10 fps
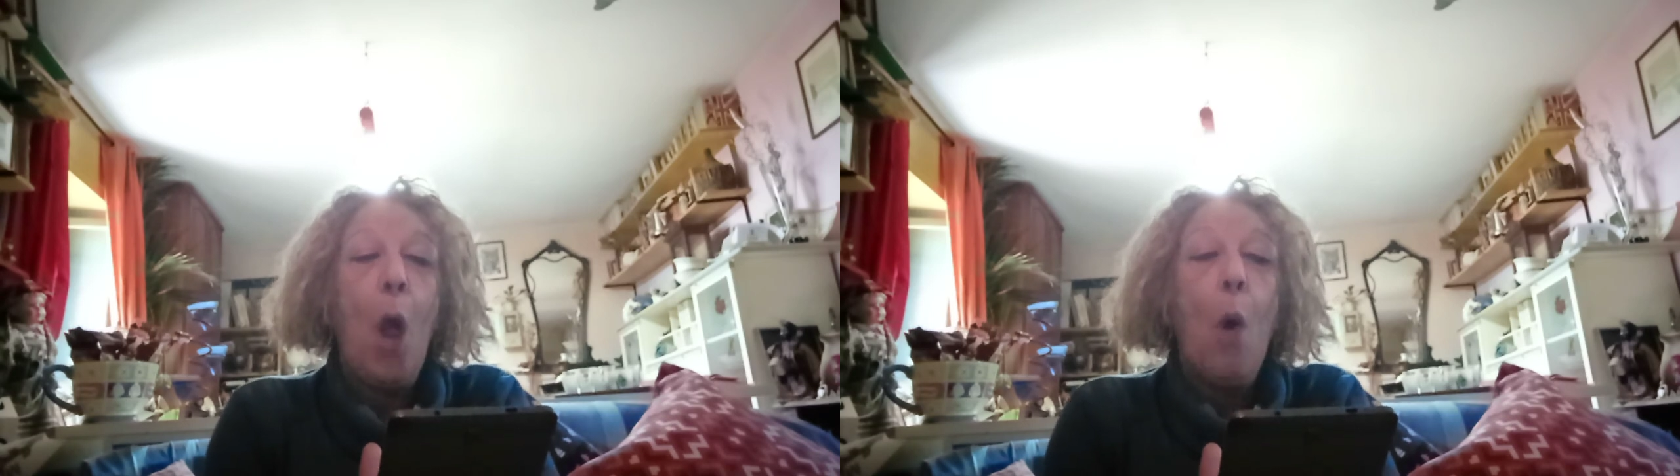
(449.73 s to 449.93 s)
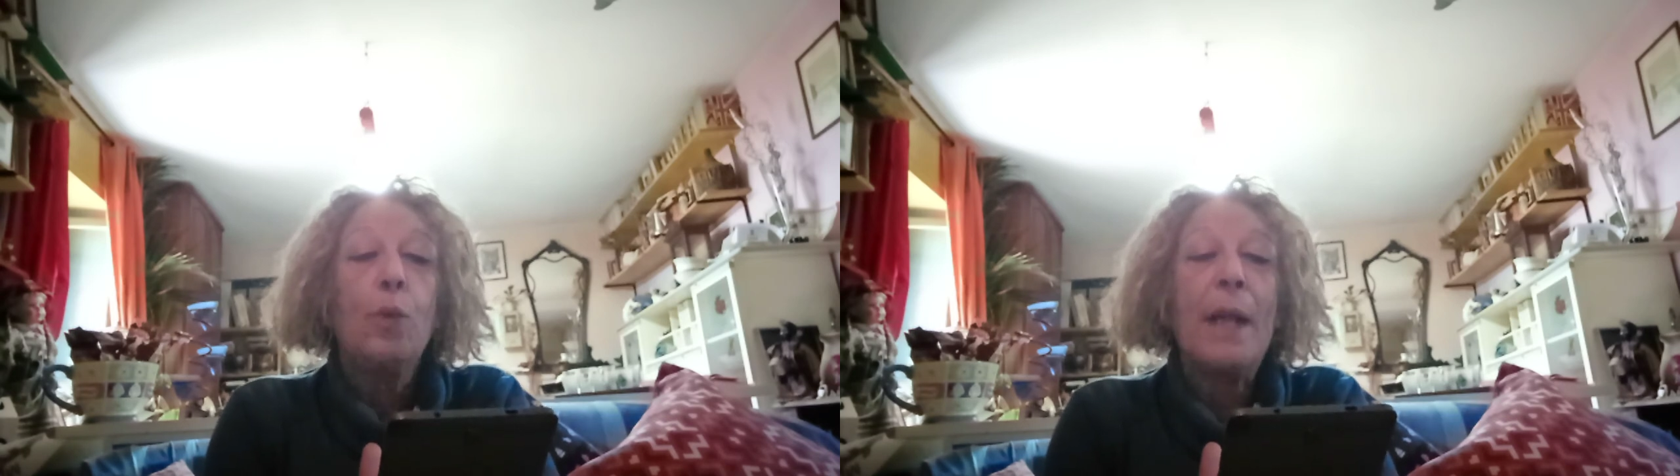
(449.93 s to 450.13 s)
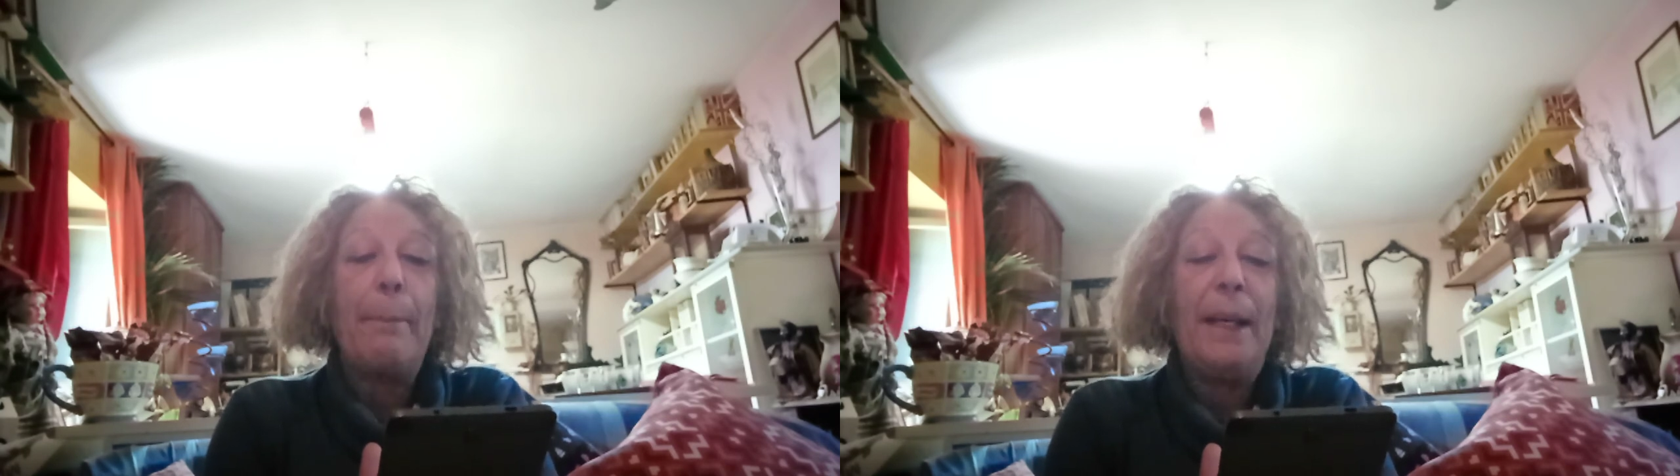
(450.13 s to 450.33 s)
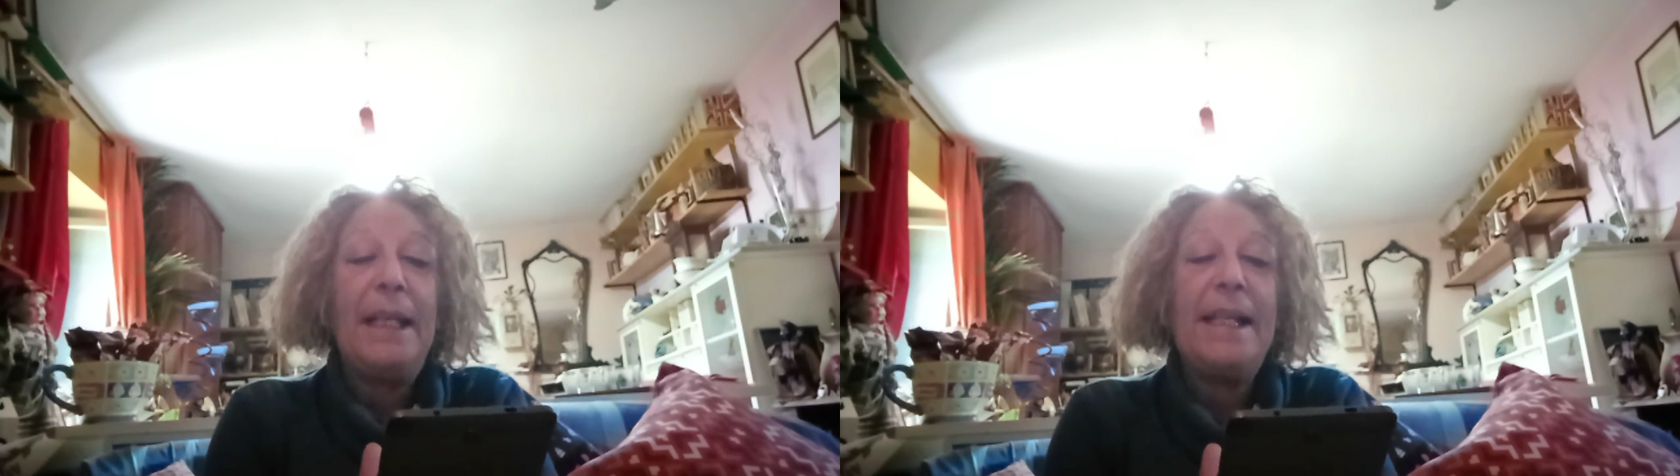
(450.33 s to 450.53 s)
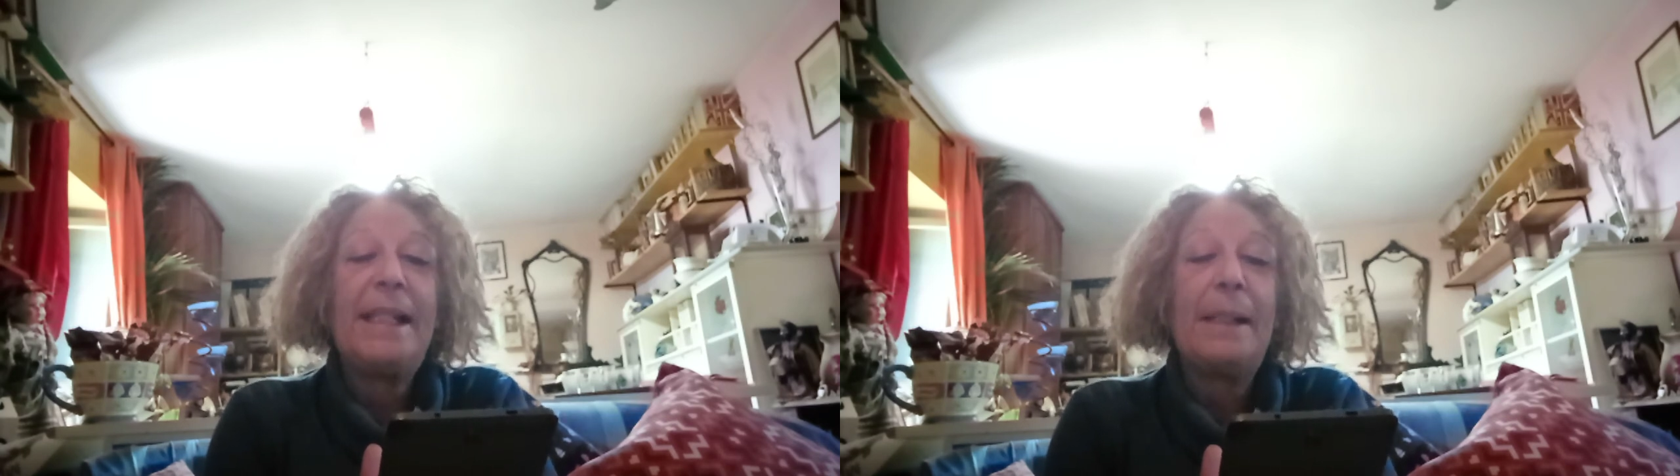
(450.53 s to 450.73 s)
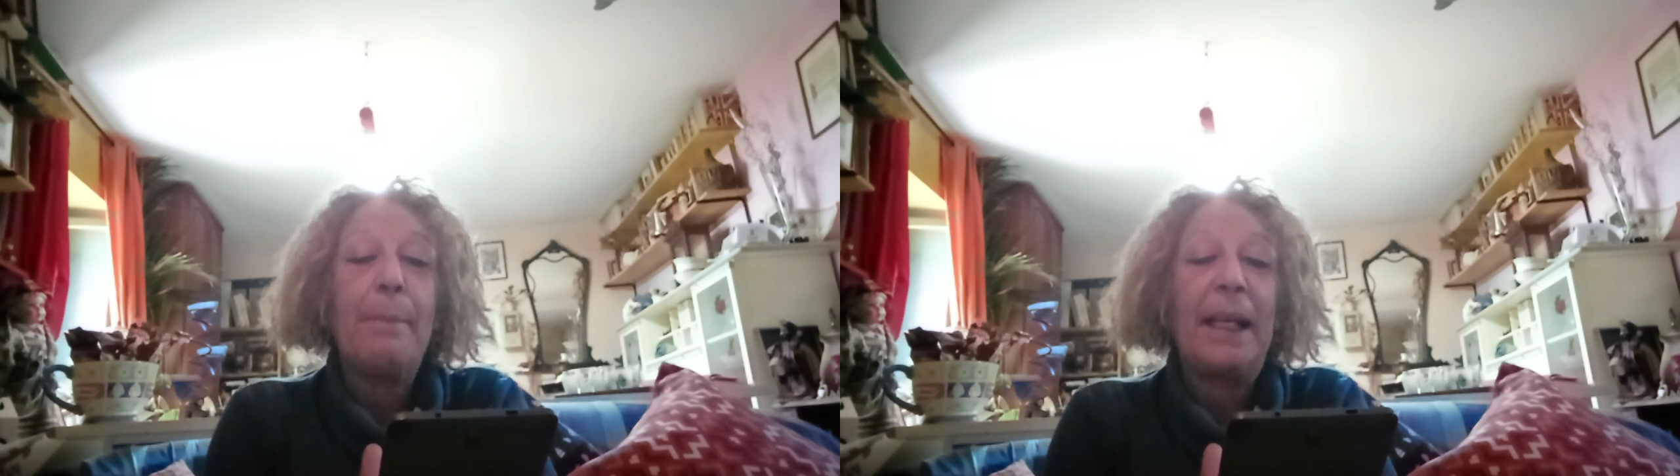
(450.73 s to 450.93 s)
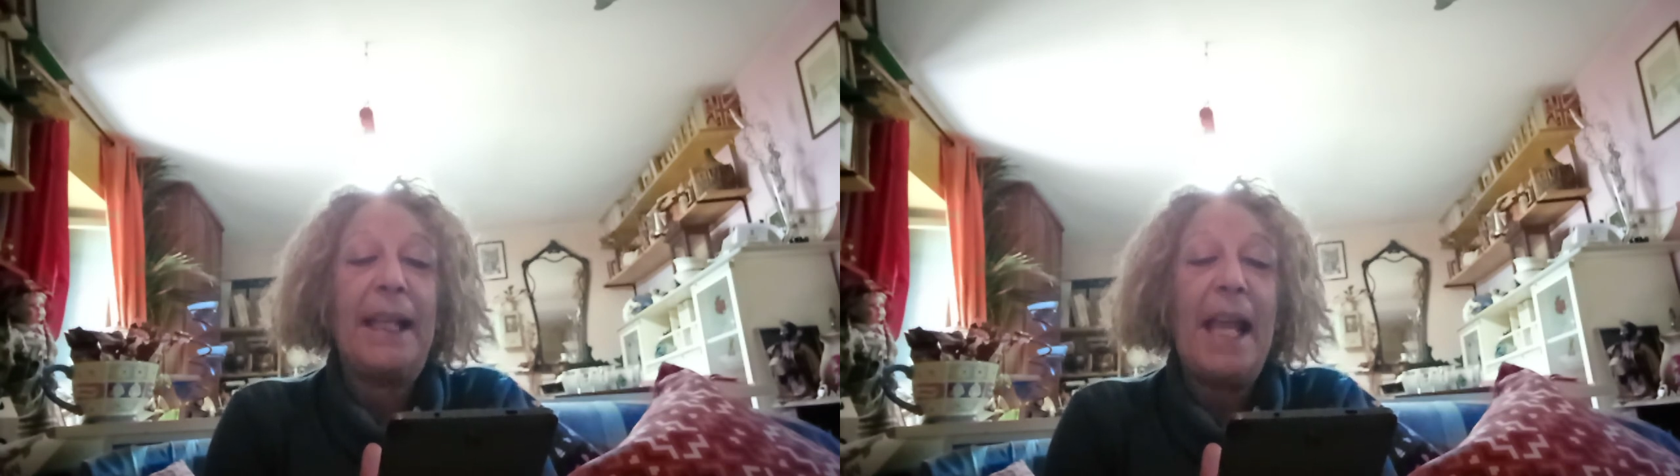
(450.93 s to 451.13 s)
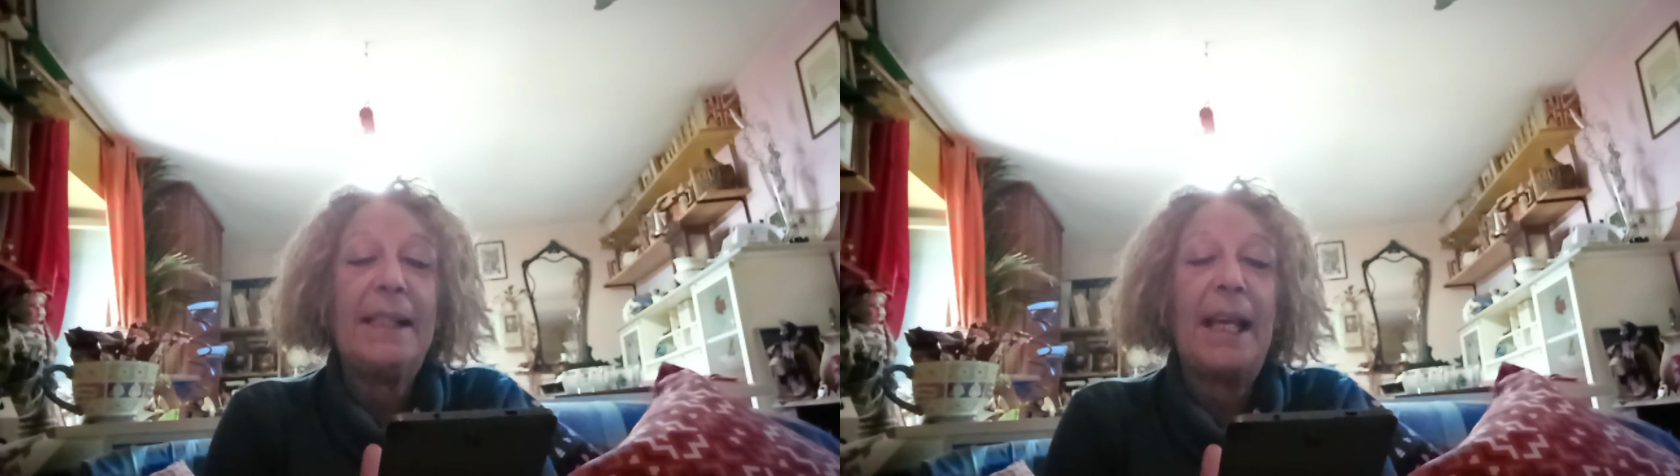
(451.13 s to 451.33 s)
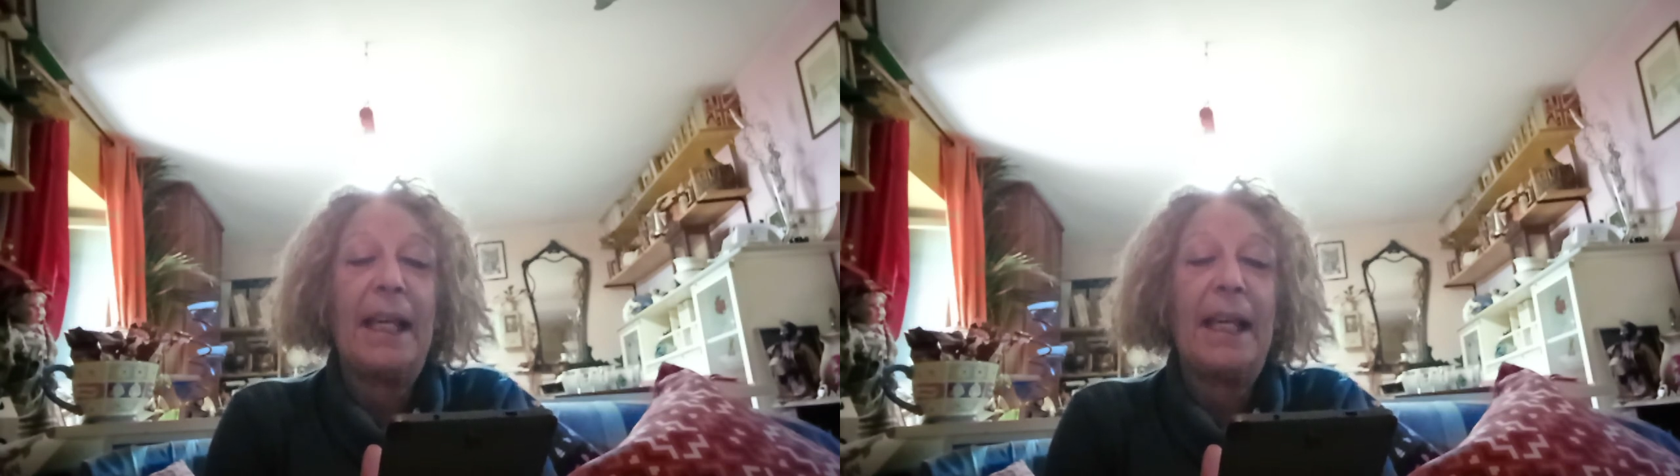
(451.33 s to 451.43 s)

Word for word: una bellissima chiesa